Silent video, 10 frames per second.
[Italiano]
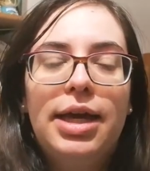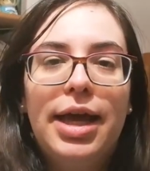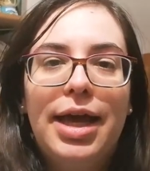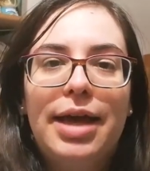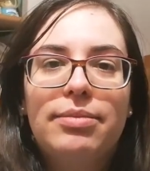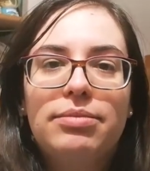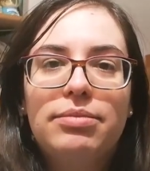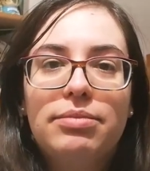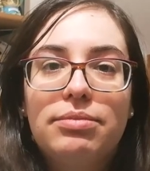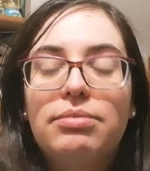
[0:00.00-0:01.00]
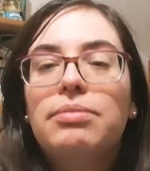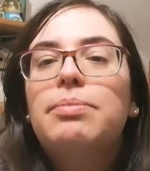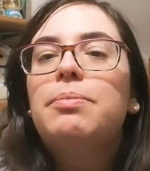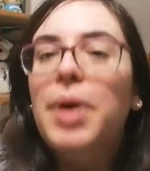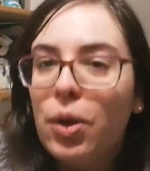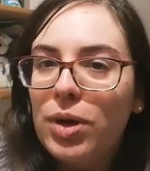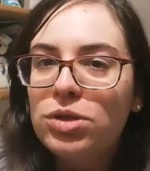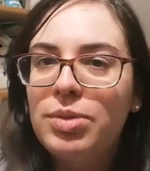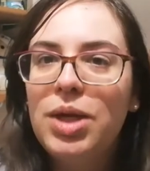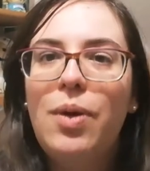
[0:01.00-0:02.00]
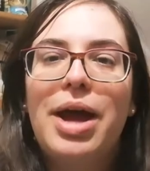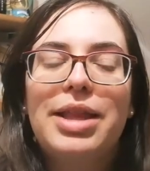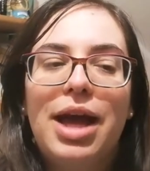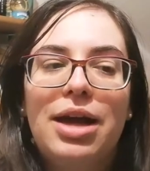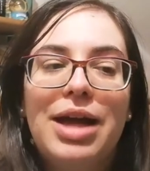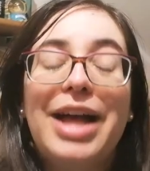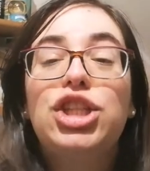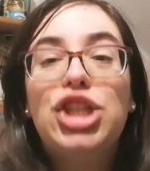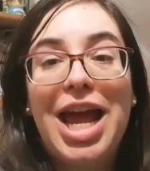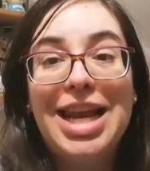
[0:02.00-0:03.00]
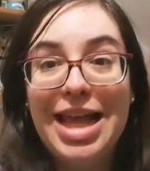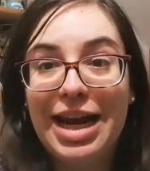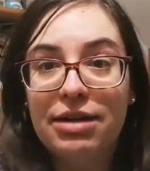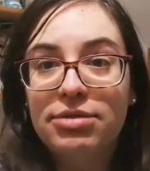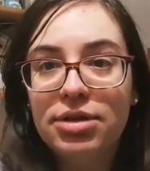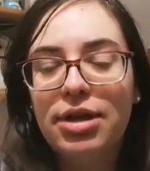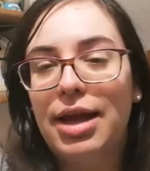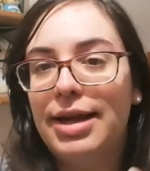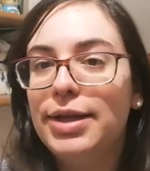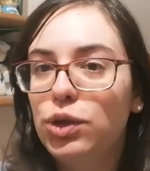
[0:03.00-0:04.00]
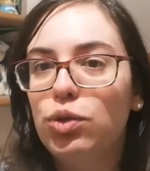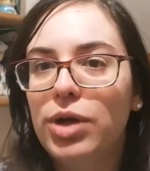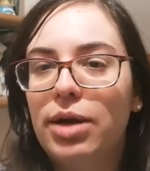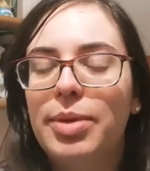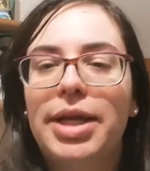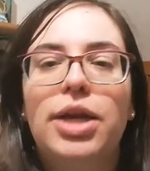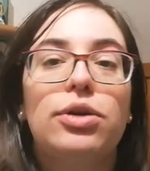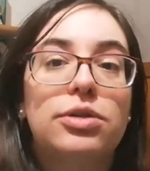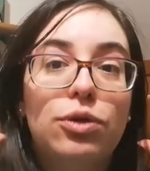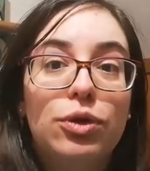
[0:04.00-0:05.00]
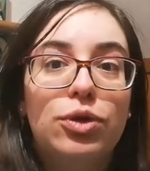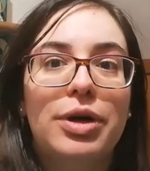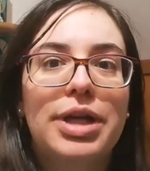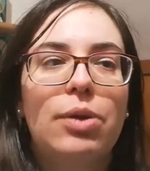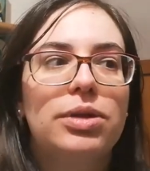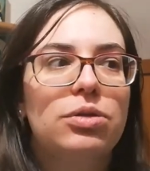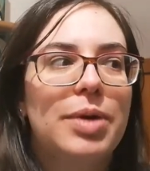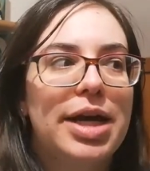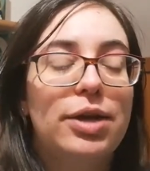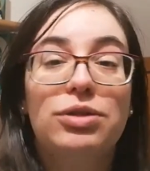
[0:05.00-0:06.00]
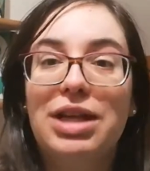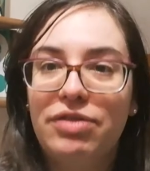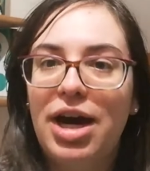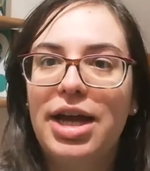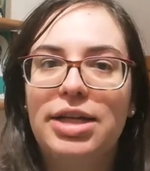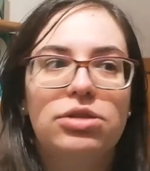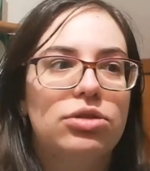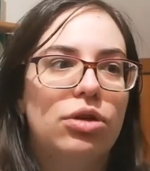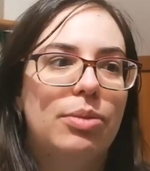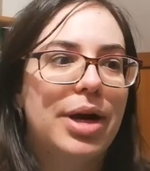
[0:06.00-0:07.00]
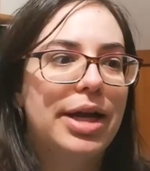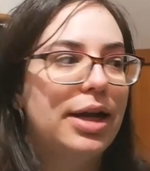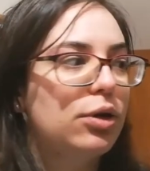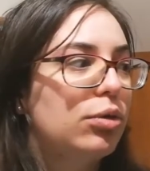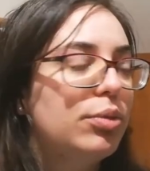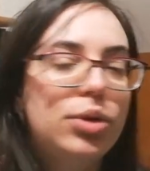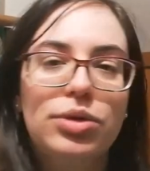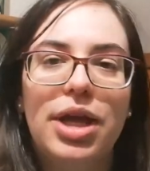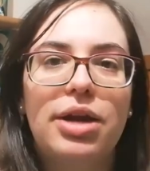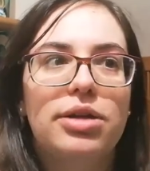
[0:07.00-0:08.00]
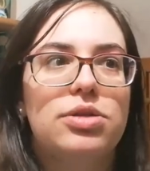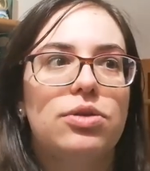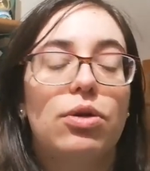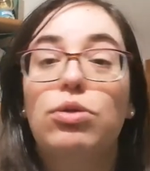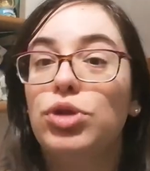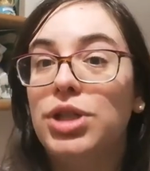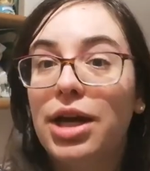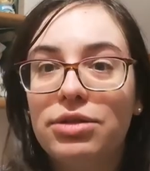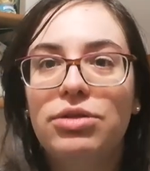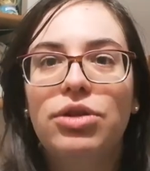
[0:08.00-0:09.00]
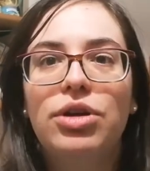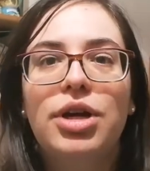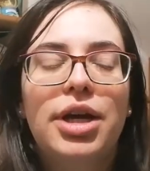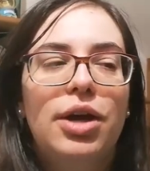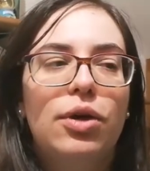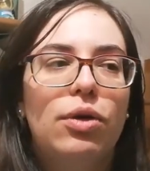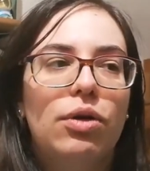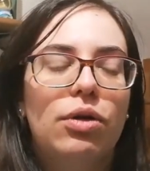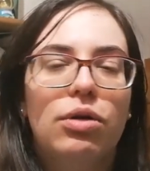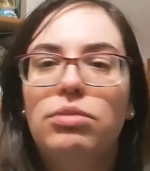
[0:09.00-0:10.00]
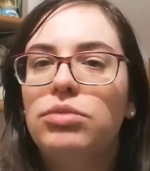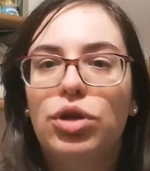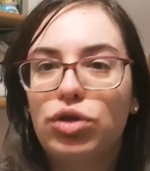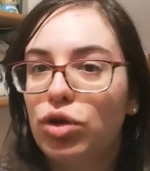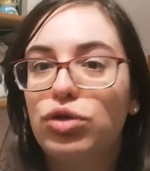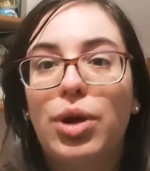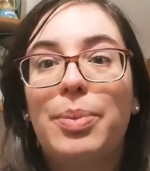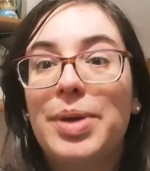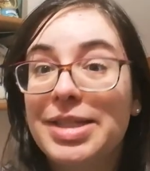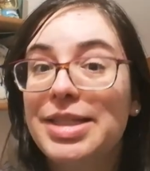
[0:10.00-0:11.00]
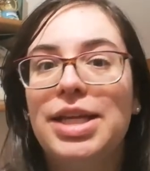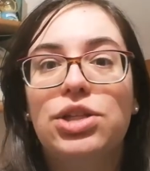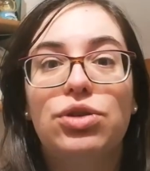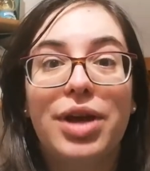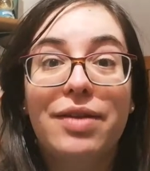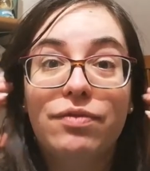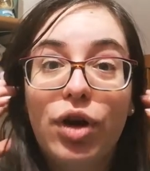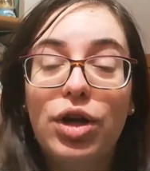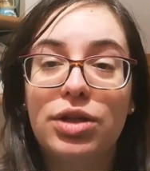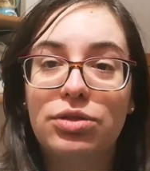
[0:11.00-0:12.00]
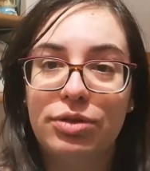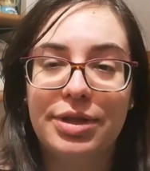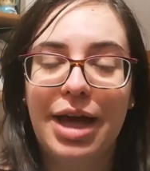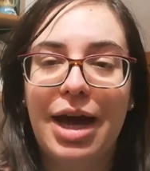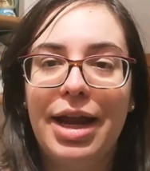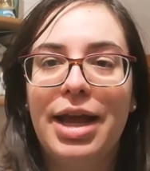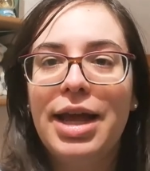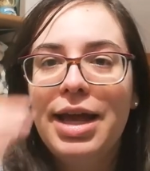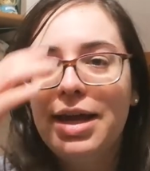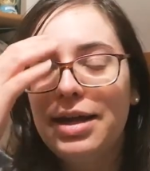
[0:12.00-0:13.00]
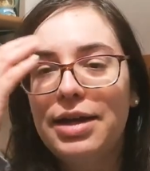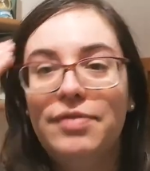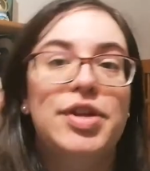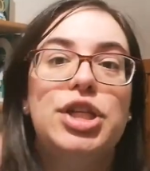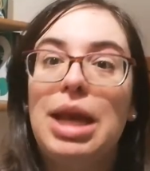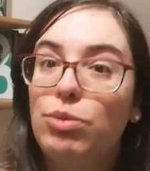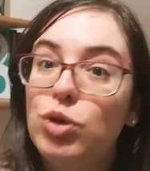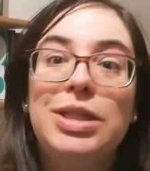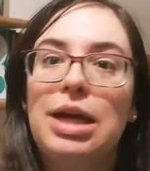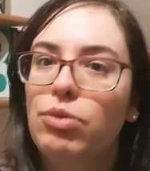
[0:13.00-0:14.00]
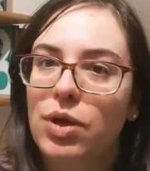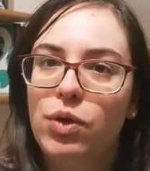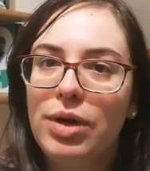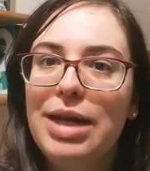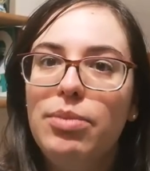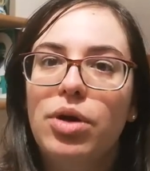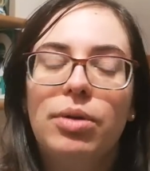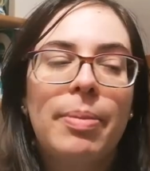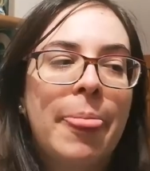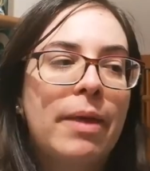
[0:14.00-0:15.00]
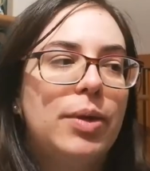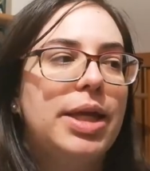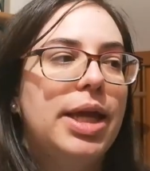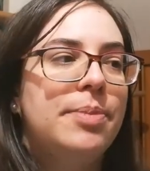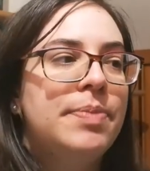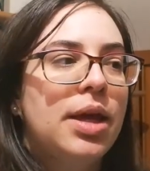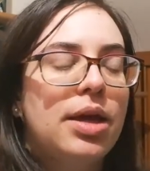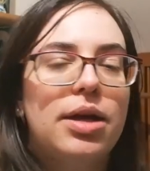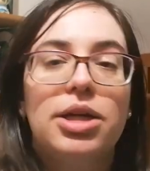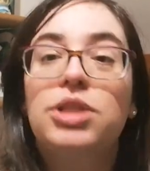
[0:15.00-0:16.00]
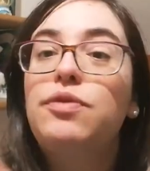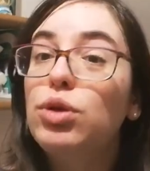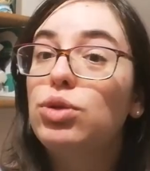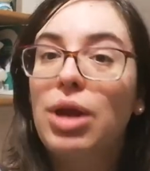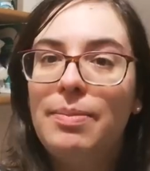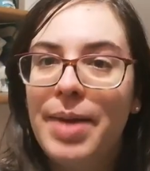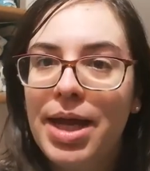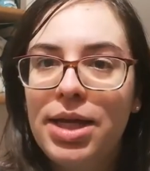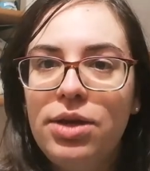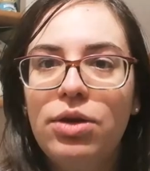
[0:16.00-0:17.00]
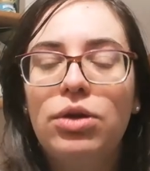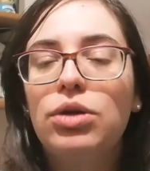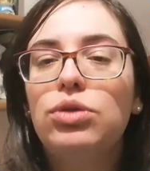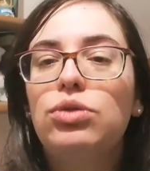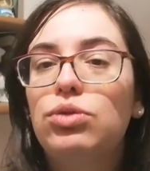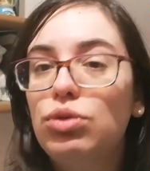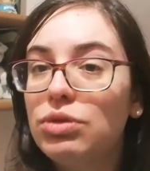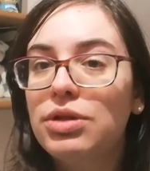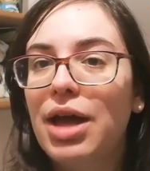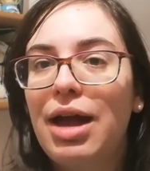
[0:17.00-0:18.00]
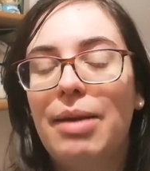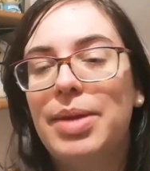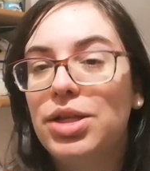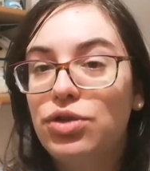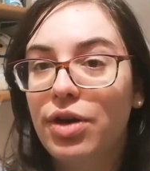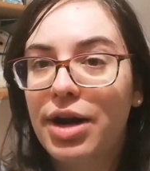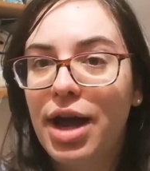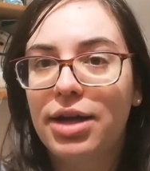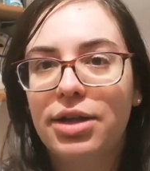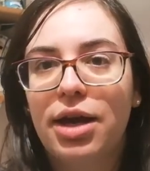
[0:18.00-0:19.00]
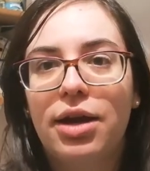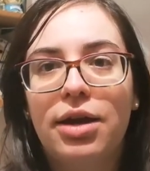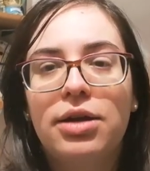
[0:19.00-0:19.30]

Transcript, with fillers: e per quanto mi riguarda accelera la lettura perché io ascolto anche quando magari ho da fare, sto magari al computer, sto cucinando o non so, sono a passeggio e voglio ascoltare eh, invece della musica un audiolibro, quindi eh, sfrutto al meglio tutta la mia giornata.